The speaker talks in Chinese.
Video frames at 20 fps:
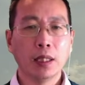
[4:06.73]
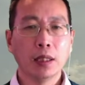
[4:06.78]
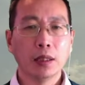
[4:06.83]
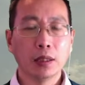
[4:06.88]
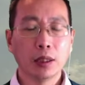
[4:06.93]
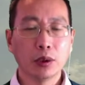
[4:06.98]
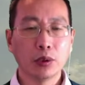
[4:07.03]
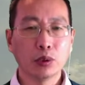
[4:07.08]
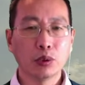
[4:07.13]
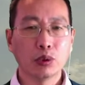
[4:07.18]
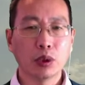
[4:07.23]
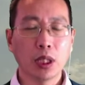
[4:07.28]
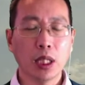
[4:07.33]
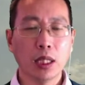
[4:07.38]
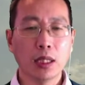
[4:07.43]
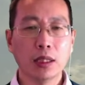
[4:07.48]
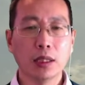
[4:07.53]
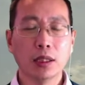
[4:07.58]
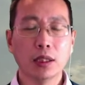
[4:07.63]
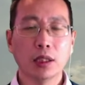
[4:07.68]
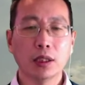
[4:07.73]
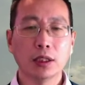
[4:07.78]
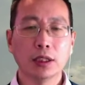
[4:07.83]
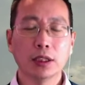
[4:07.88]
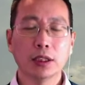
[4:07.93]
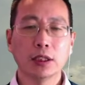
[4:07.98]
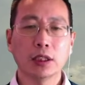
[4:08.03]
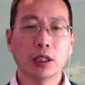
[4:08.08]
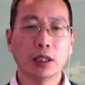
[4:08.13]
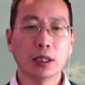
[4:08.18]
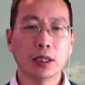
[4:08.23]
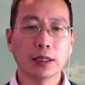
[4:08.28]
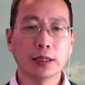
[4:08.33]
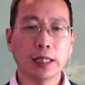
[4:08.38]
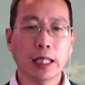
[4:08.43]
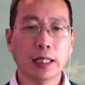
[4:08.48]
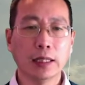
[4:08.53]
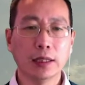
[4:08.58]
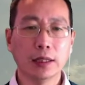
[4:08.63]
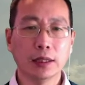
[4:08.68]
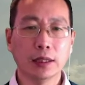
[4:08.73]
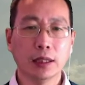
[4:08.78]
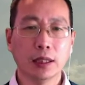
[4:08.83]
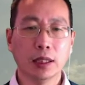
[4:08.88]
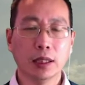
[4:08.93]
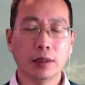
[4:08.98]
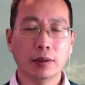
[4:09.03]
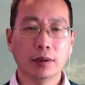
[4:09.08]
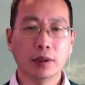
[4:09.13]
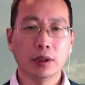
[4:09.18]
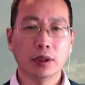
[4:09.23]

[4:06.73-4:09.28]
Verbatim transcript: 也就是说呢，你要是要一个残疾车，